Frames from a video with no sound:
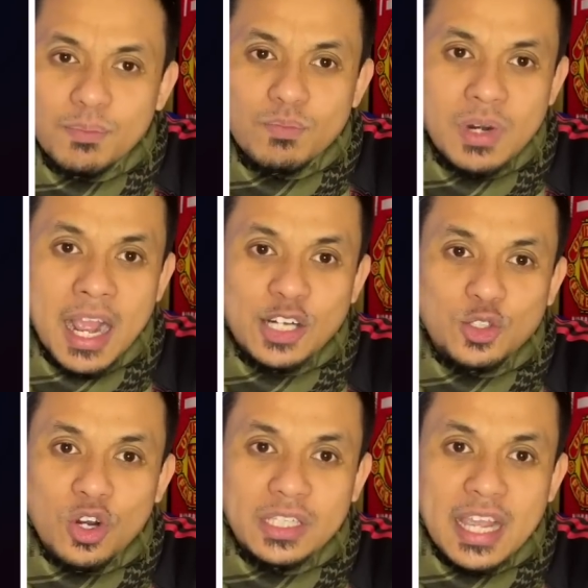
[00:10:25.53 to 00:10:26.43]
dengan
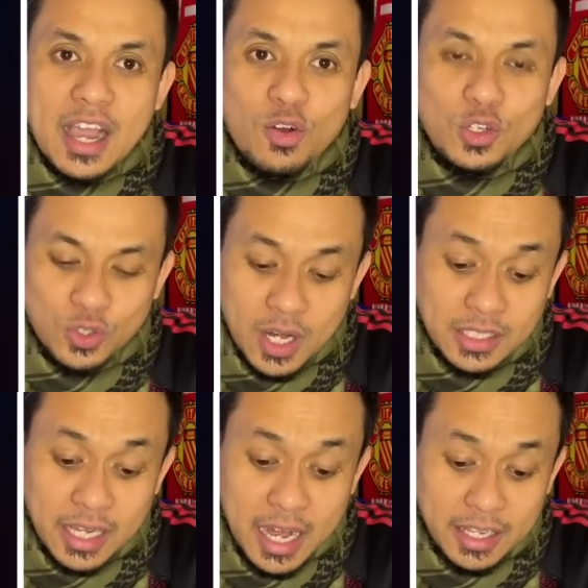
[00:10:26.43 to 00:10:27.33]
skor 3-0 dan
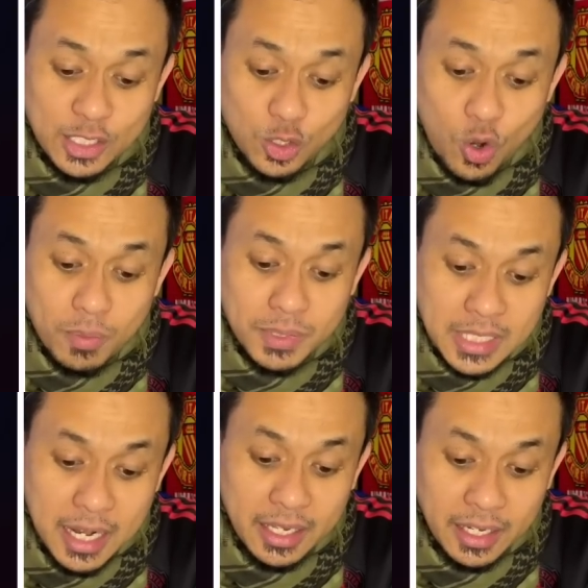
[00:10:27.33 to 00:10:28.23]
sekali lagi skor
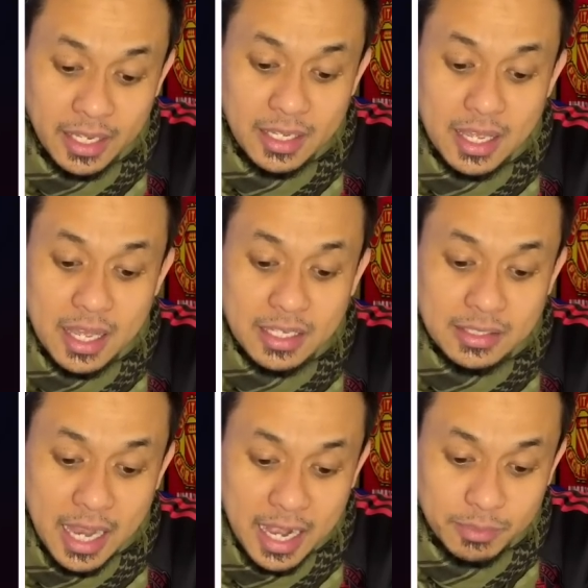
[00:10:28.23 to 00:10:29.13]
besar ini
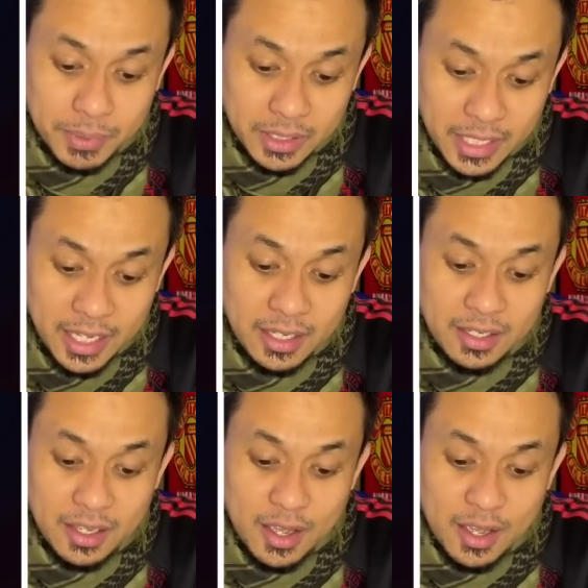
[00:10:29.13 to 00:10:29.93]
sangat penting